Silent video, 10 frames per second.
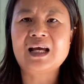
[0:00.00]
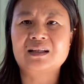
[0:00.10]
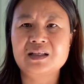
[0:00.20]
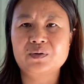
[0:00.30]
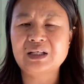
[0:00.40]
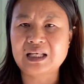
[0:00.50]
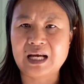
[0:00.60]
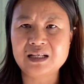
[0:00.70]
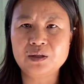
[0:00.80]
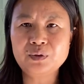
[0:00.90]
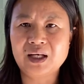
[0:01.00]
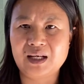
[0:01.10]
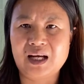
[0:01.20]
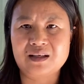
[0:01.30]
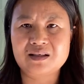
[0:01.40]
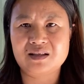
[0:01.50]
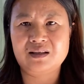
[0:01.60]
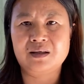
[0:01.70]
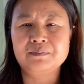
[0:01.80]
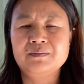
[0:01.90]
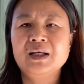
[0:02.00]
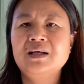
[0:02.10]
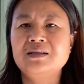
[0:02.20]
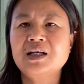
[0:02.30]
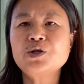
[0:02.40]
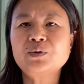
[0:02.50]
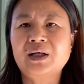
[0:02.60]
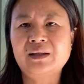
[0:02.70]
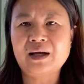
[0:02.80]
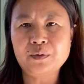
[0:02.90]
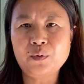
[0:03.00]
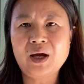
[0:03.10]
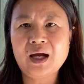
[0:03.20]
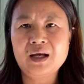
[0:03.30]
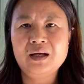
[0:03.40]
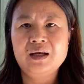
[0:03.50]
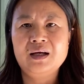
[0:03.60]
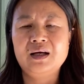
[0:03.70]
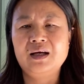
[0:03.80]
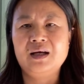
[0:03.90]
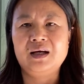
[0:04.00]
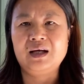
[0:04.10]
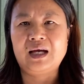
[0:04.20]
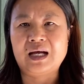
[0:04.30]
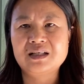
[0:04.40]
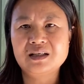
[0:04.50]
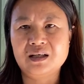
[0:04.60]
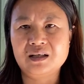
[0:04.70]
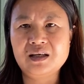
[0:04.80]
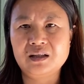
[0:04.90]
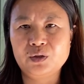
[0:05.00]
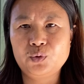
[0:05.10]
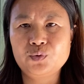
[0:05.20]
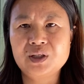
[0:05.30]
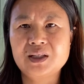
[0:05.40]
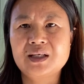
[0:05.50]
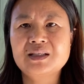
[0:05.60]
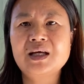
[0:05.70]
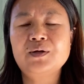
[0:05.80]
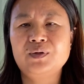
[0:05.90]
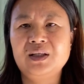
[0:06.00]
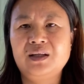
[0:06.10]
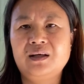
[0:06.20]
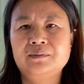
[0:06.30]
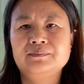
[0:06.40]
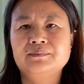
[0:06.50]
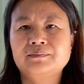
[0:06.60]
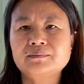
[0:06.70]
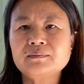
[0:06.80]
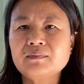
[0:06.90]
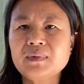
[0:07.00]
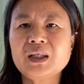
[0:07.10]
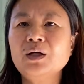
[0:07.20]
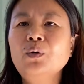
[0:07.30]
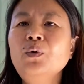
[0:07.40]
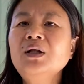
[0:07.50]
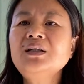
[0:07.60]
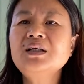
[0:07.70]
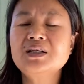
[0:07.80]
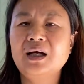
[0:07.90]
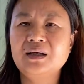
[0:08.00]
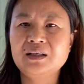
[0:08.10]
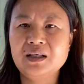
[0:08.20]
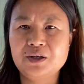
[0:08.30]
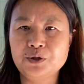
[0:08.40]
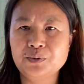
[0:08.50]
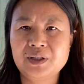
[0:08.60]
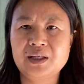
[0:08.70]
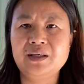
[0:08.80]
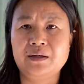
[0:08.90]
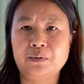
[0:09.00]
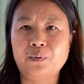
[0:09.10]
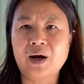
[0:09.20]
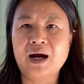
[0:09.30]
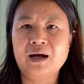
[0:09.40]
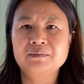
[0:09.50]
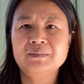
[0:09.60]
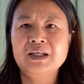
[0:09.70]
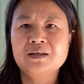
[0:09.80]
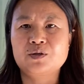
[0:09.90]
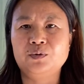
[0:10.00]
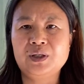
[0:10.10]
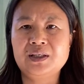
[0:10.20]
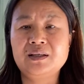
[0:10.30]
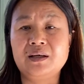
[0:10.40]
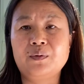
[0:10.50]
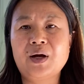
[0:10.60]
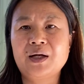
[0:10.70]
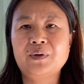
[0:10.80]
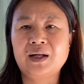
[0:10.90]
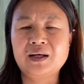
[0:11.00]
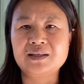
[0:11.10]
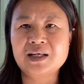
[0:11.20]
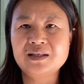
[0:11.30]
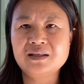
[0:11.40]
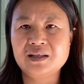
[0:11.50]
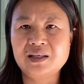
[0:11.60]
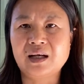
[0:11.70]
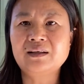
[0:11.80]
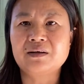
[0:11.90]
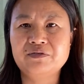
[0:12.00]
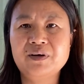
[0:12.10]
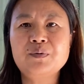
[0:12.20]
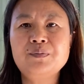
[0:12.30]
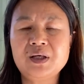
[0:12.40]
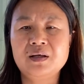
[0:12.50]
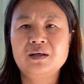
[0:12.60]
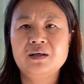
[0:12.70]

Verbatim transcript: 两的情况下，你还是有点粮食的。你再种点南瓜，呃，还是可以能度日的。再有一点，荒地上哈，你可以种一些野花。从那些野花的话呢，你再自己养点蜂蜜。